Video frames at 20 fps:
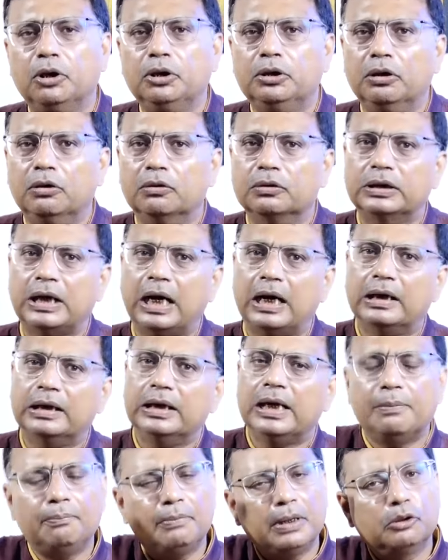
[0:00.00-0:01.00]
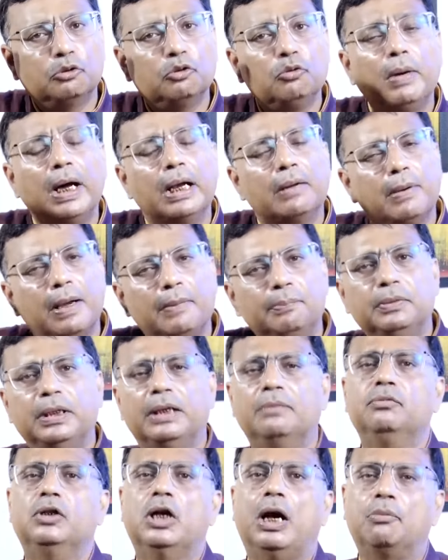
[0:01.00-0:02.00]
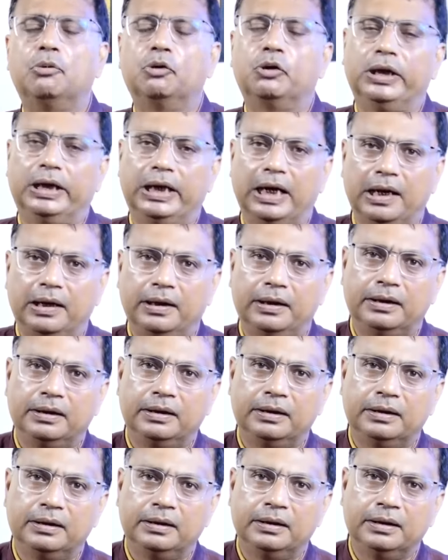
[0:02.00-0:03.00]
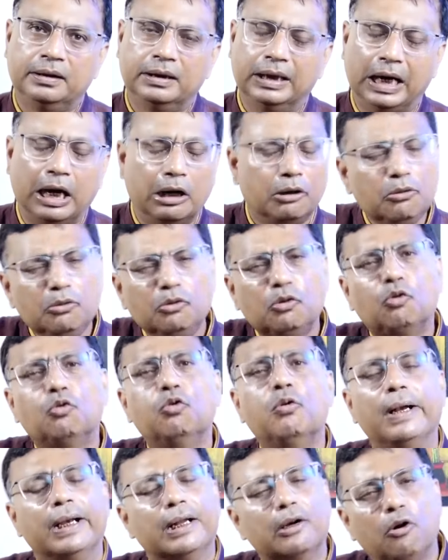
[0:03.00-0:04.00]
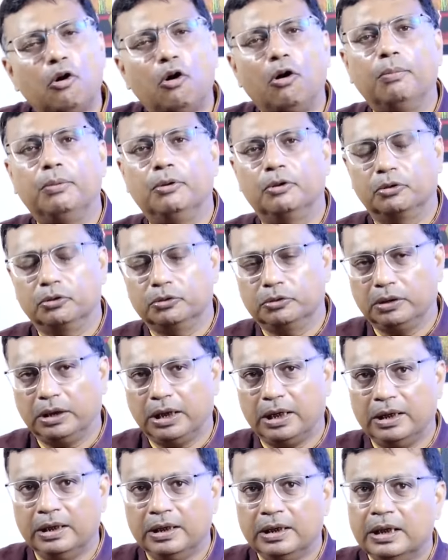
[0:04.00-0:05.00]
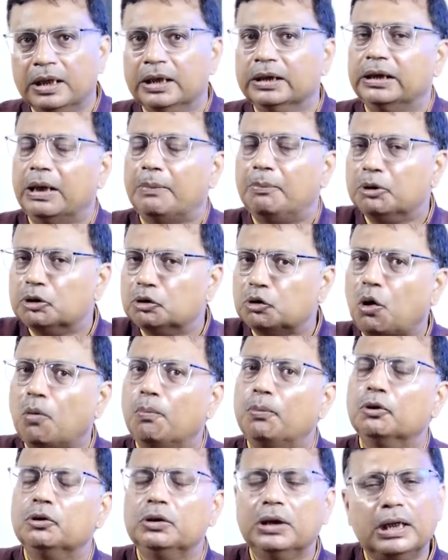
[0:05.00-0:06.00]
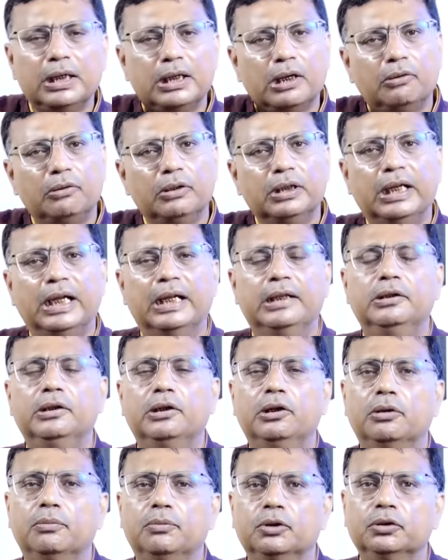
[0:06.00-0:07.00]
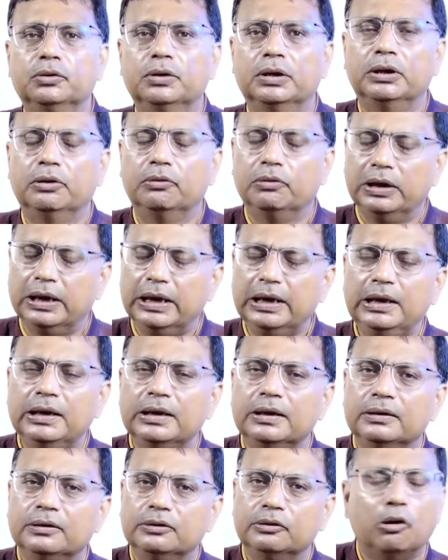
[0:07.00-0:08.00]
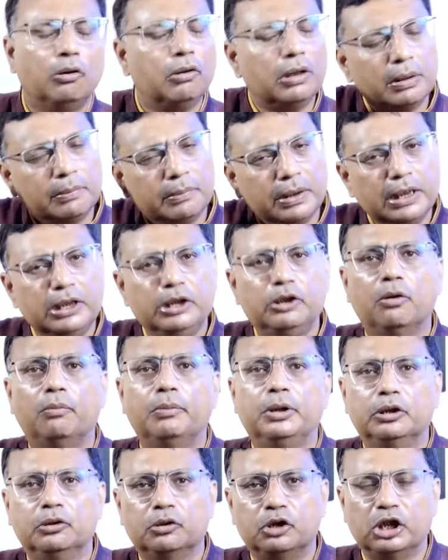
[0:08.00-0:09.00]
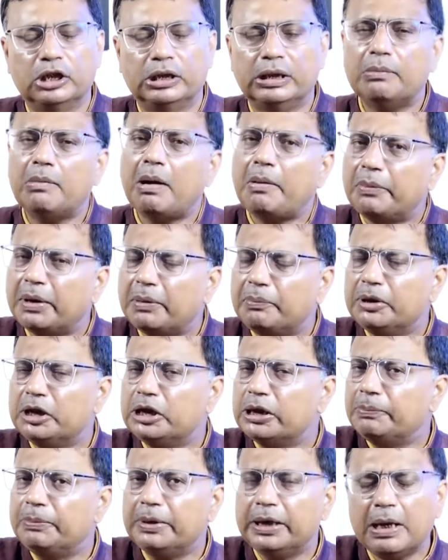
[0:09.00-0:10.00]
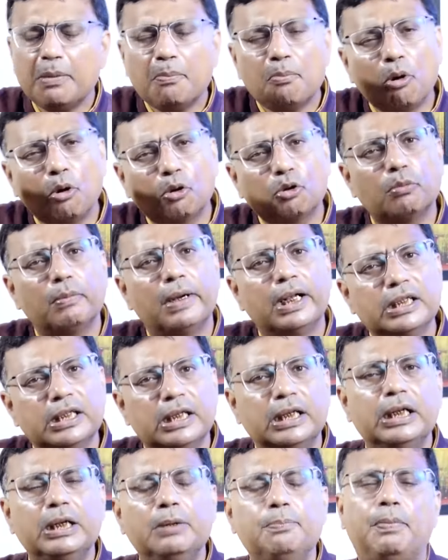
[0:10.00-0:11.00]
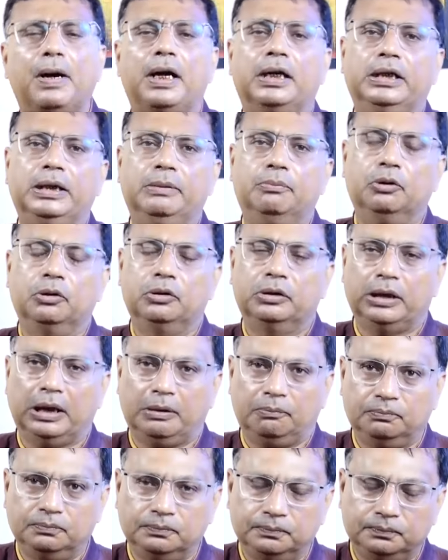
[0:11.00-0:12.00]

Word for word: বৈঠক ডাকলে আমরা দুবার ভাবতাম যাব কি না কারণ খুব একটা খবর হতো না তারপর তপনদা যখন কেন্দ্রীয় মন্ত্রী হলেন তখন আমরা নিয়মিত যেতাম আমরা বিজেপিকে বড় বাজারের পার্টি বলতাম